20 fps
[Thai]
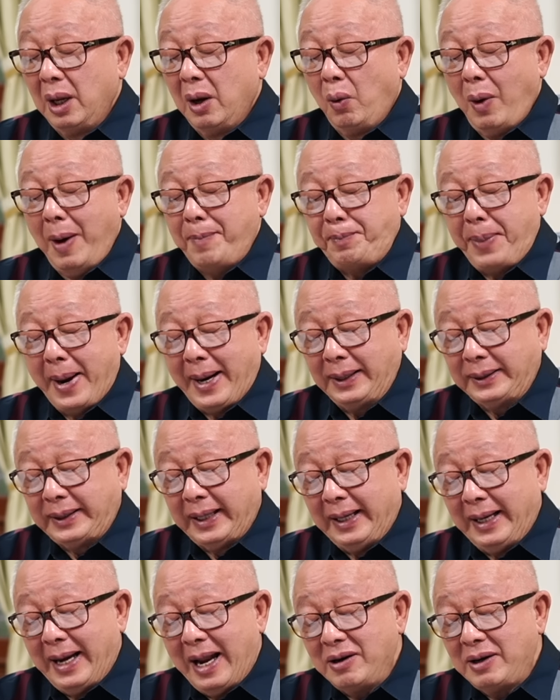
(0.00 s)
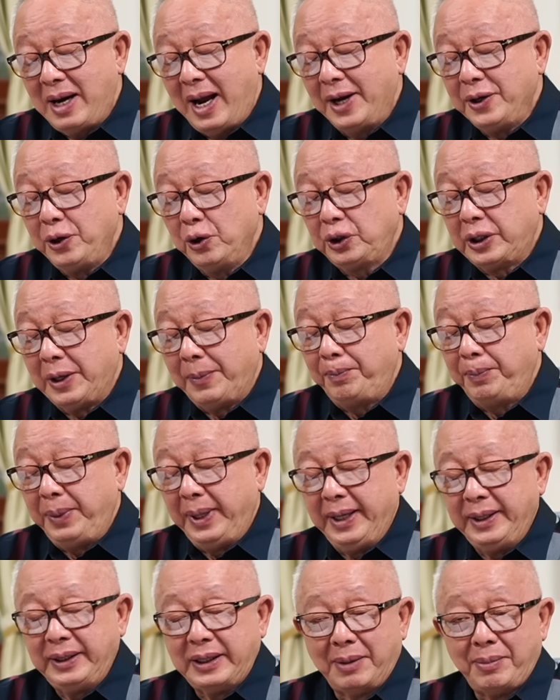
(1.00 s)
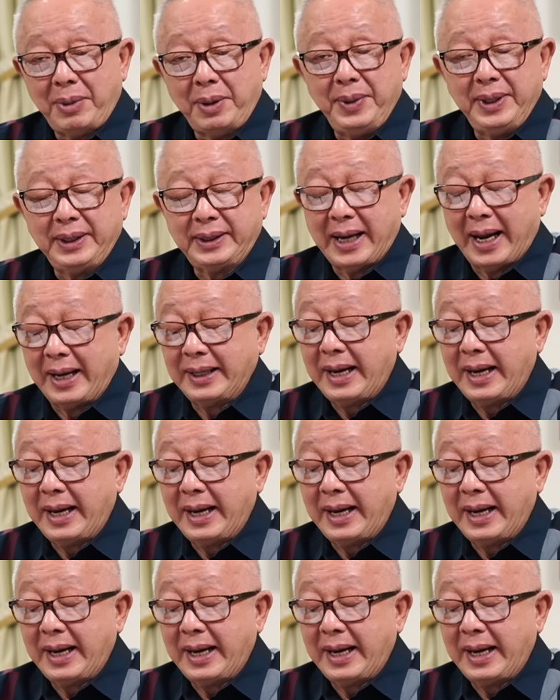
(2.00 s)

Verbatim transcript: ว่าปกติแล้วข้าวอายุ10 ปีจะไม่มีสาร